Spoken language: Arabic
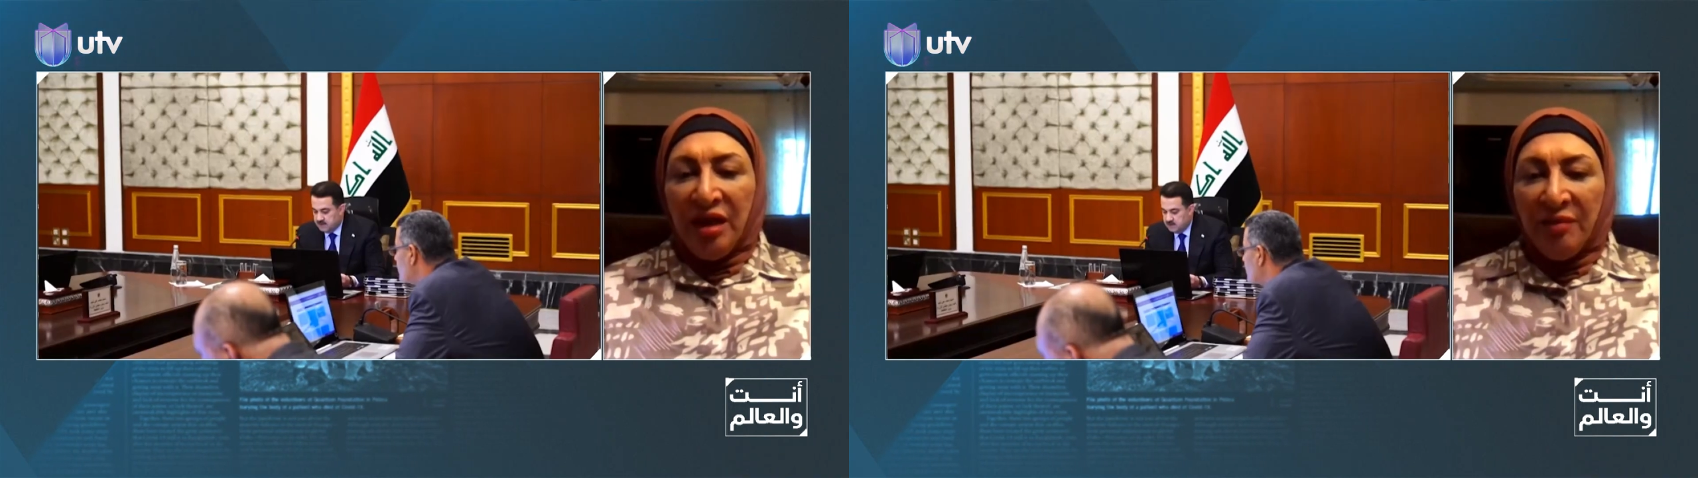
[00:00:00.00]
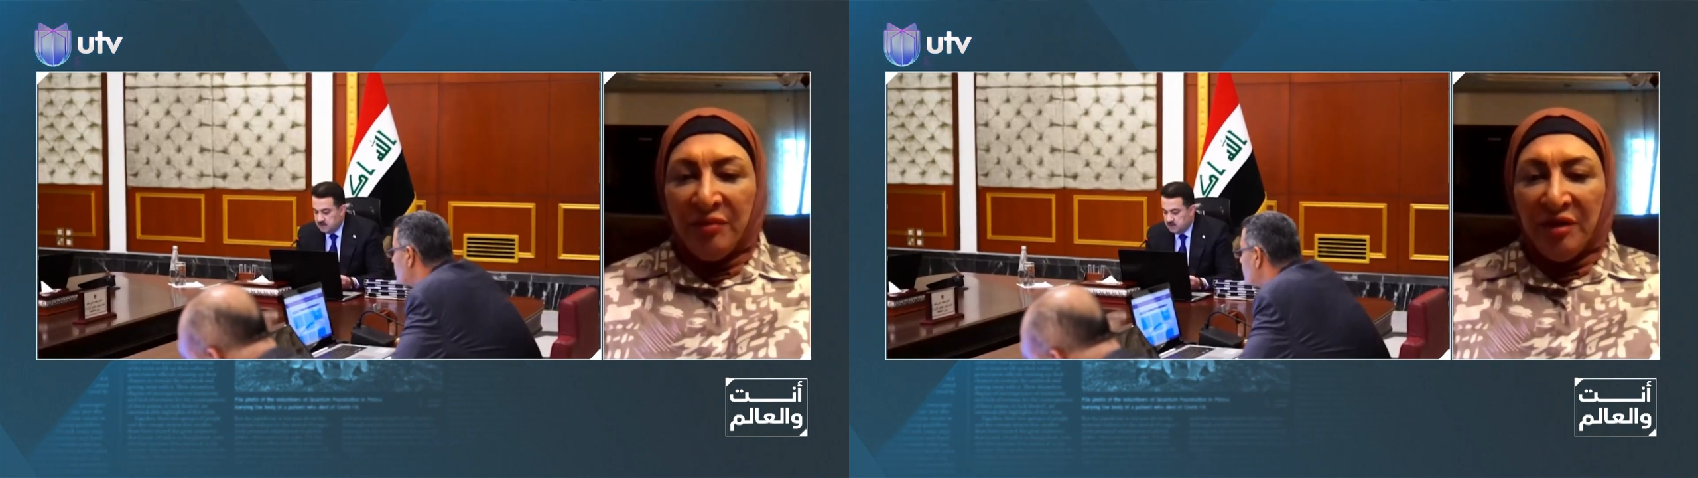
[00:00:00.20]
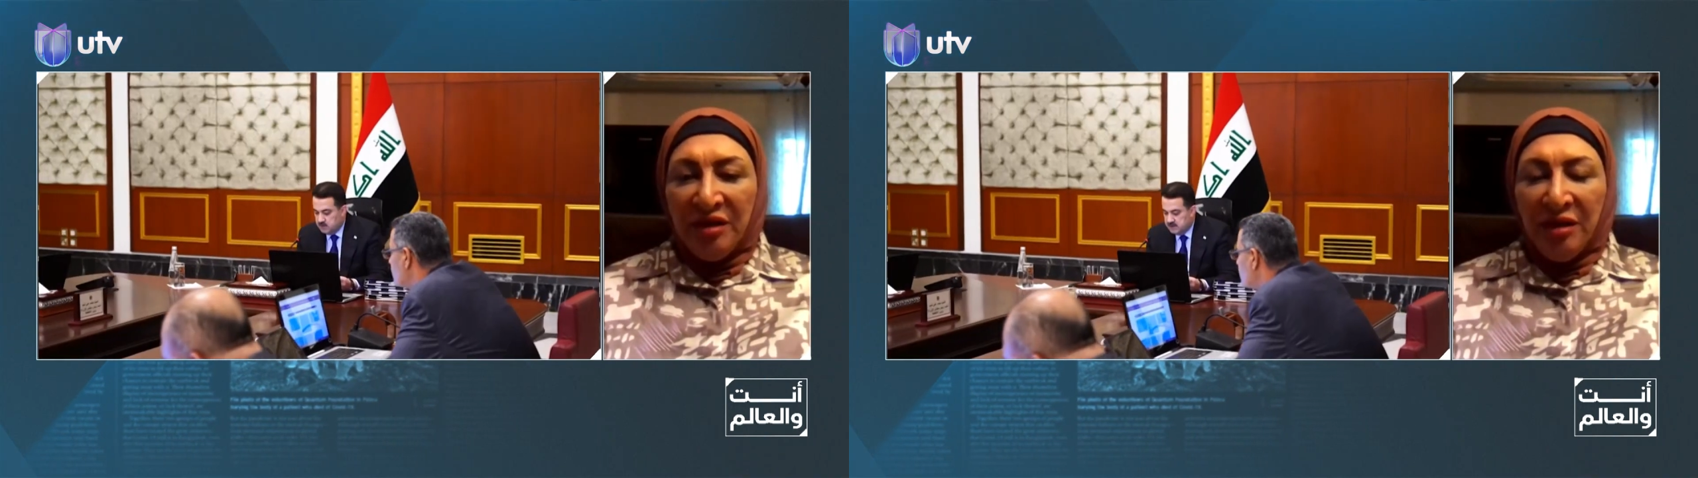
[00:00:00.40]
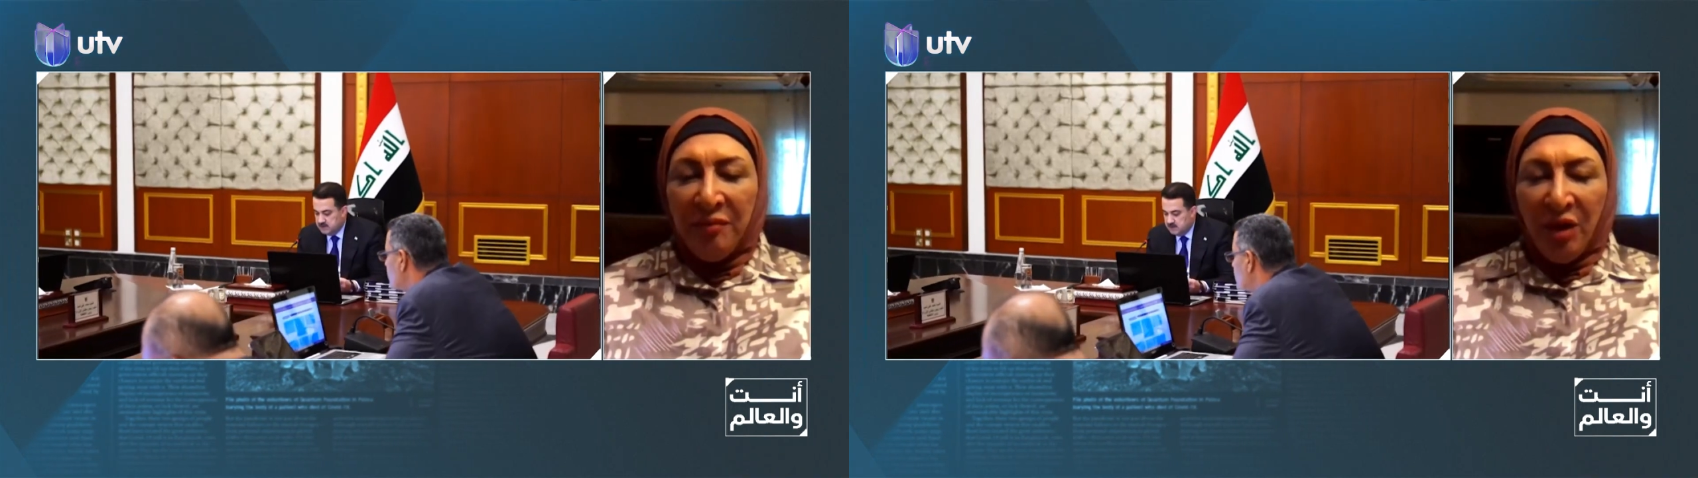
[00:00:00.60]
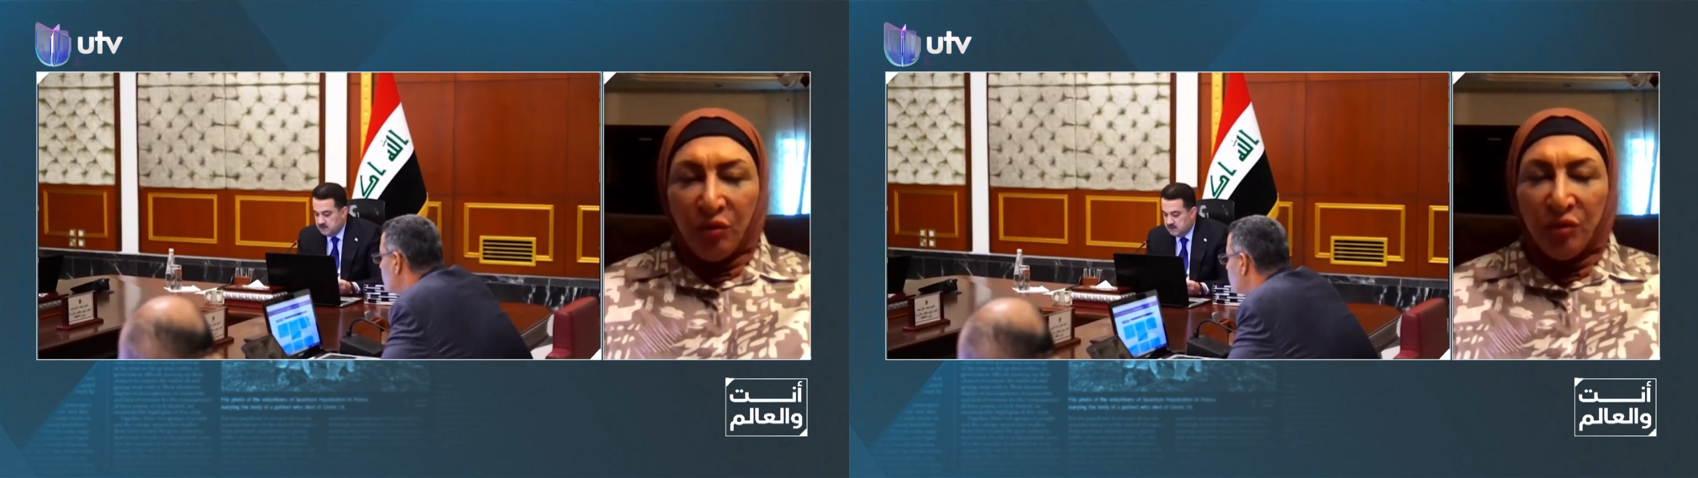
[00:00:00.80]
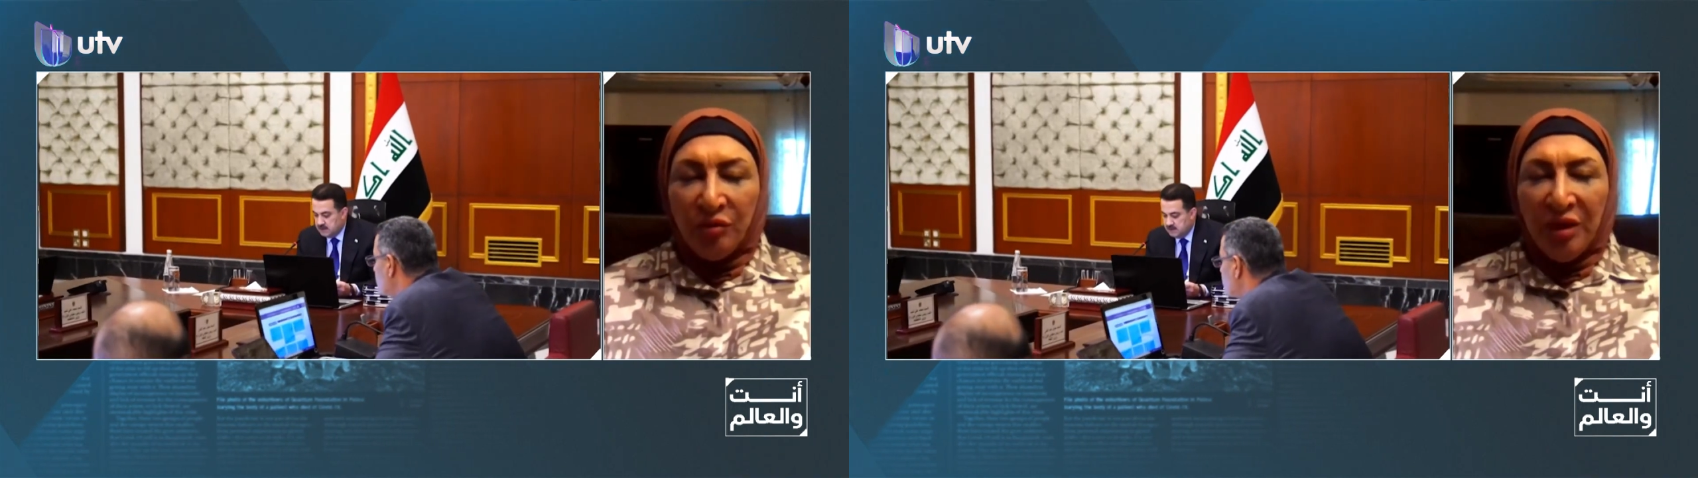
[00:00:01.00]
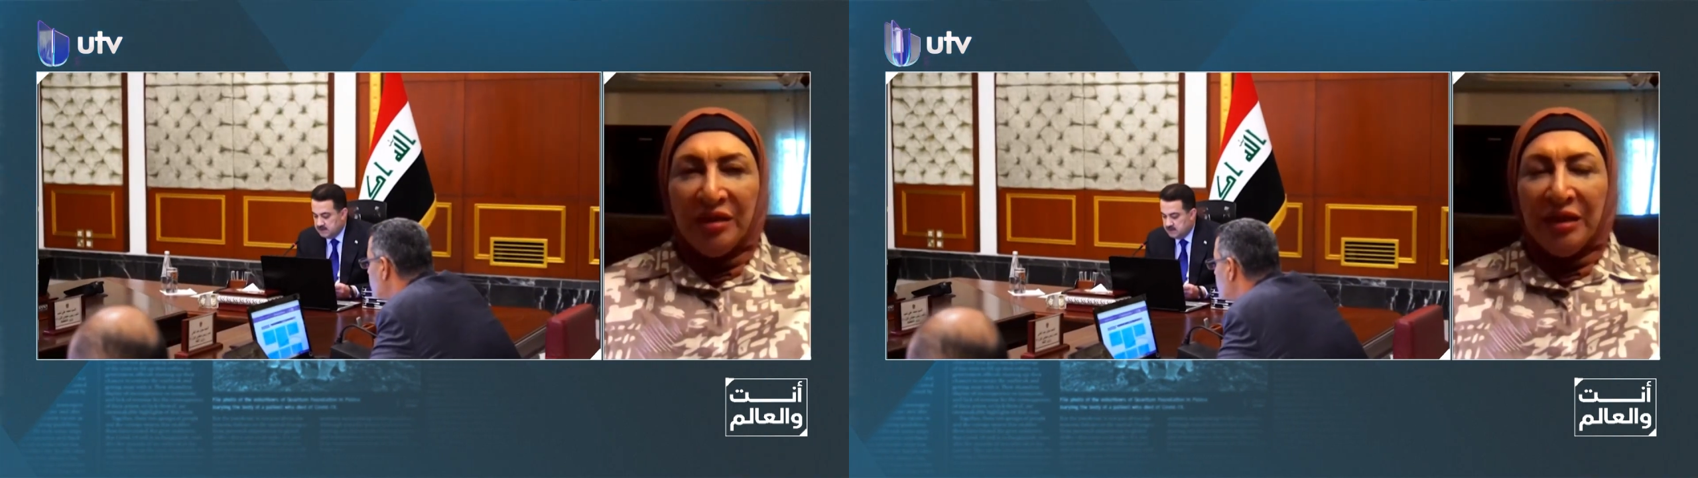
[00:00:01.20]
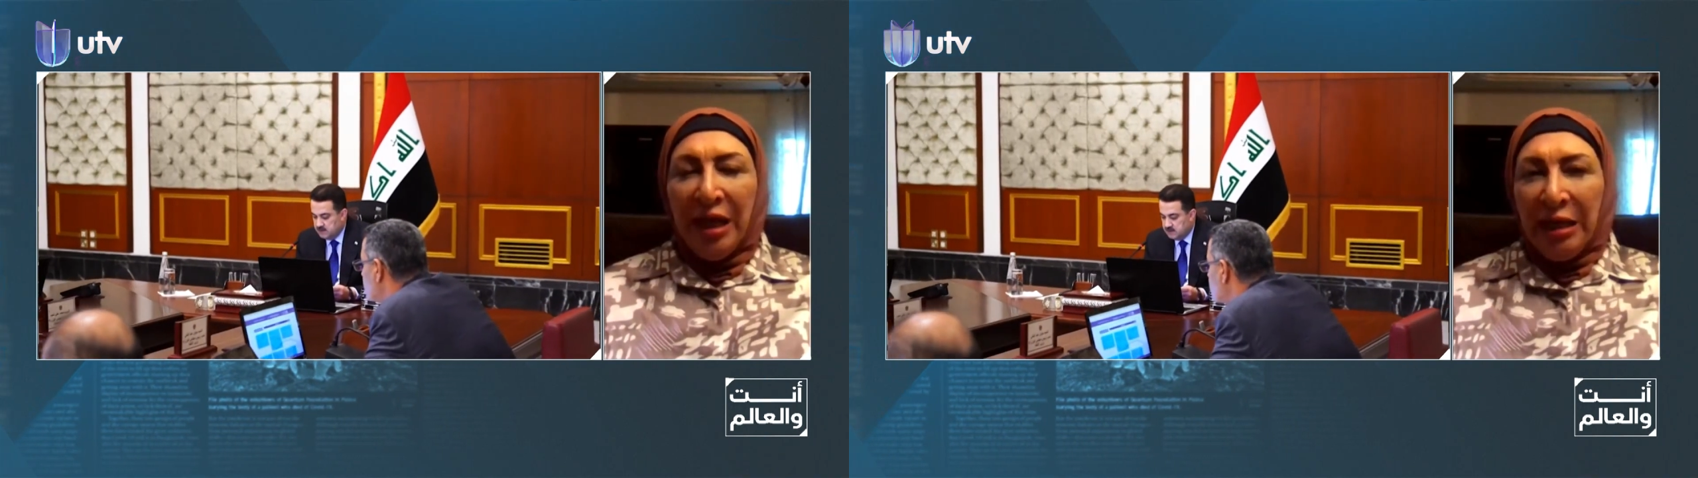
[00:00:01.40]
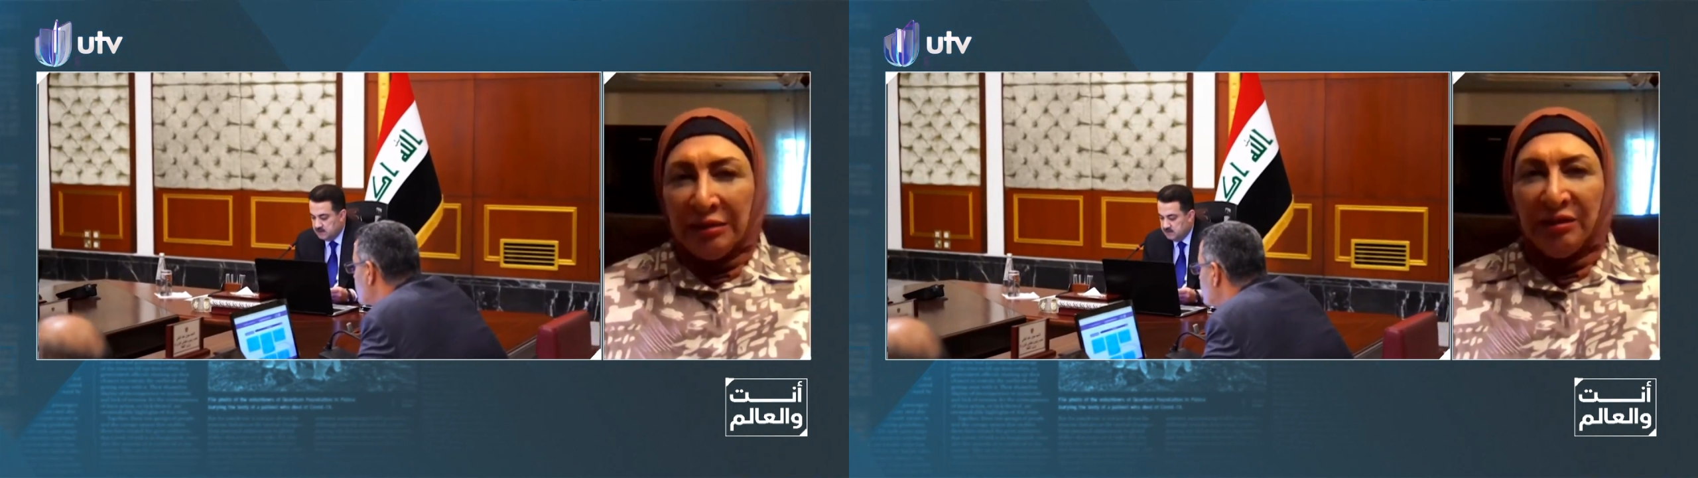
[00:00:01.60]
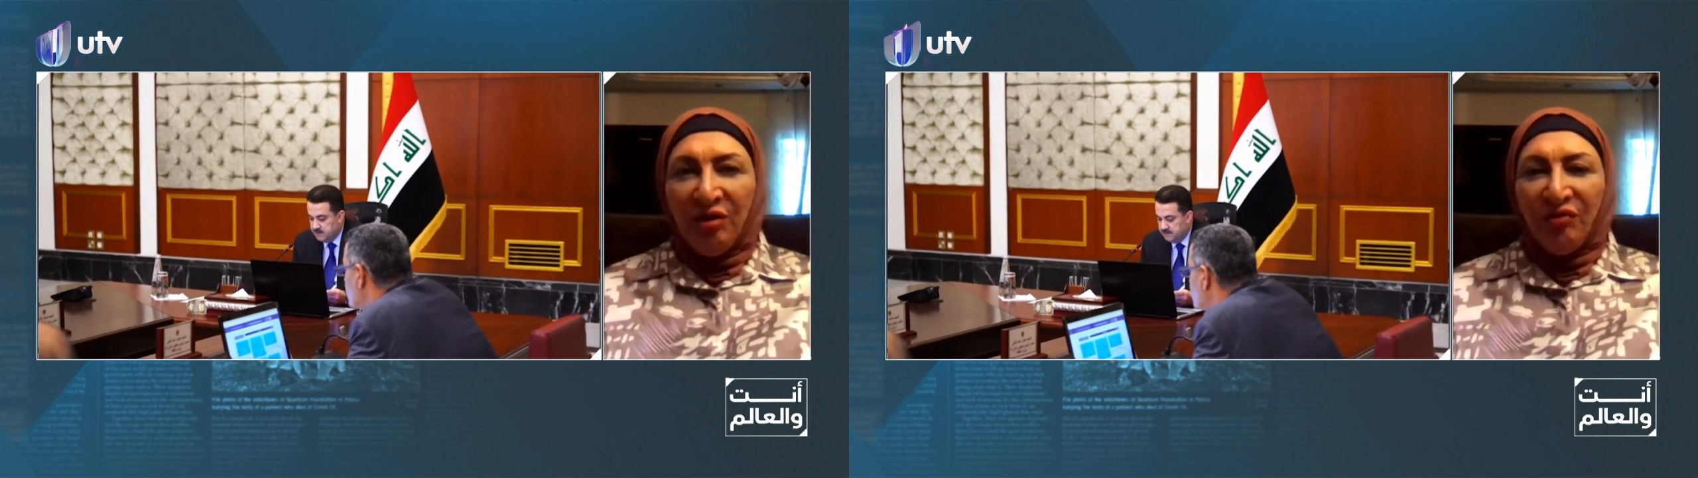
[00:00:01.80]
لم لم يكن هنالك أي
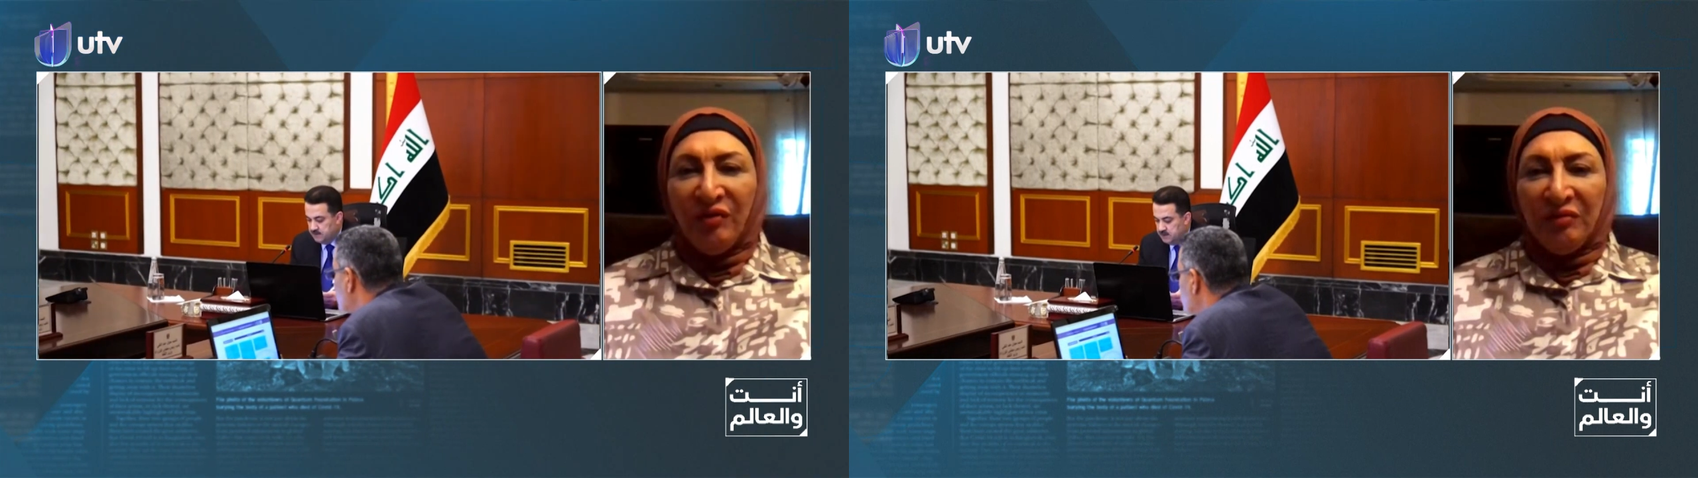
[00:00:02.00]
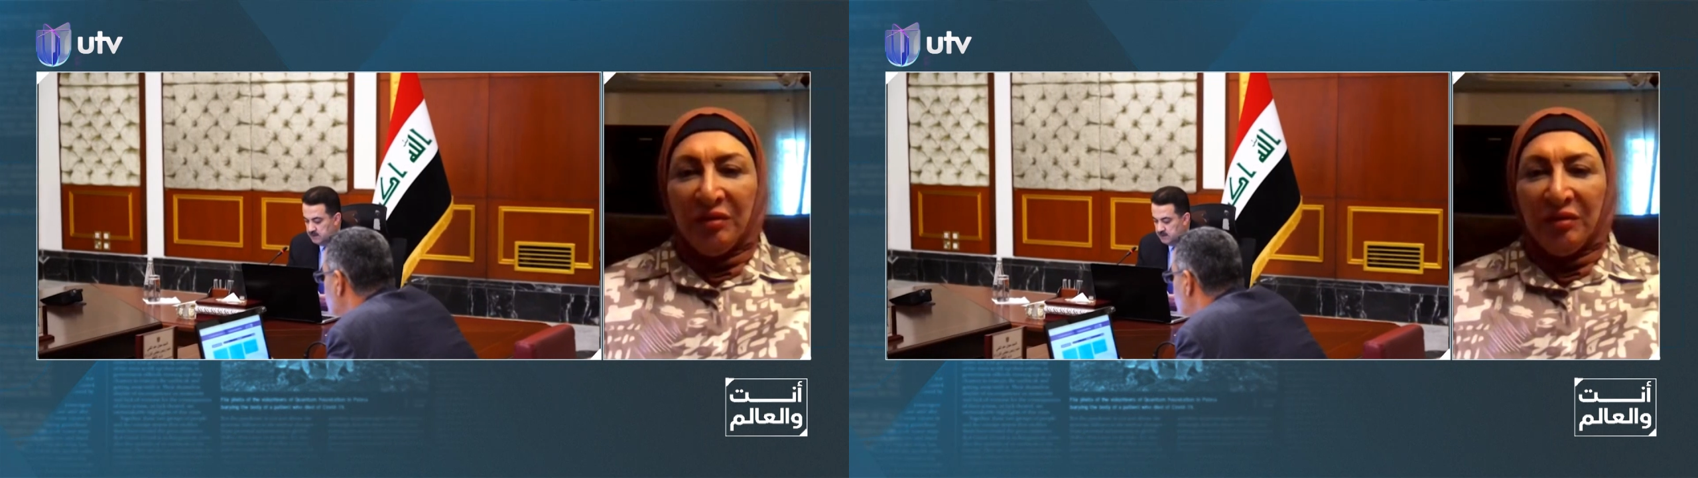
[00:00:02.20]
طرف